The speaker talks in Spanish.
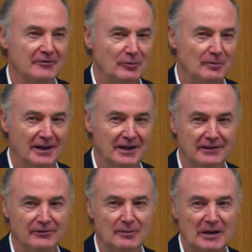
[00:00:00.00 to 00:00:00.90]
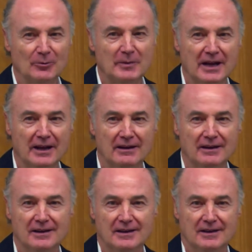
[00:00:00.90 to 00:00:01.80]
forma, de forma combinada.
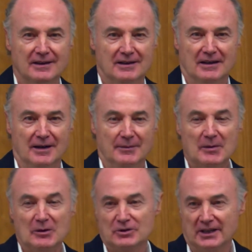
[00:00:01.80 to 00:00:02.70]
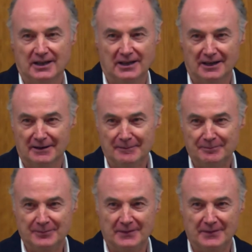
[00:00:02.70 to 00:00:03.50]
A mí me gustaría mm,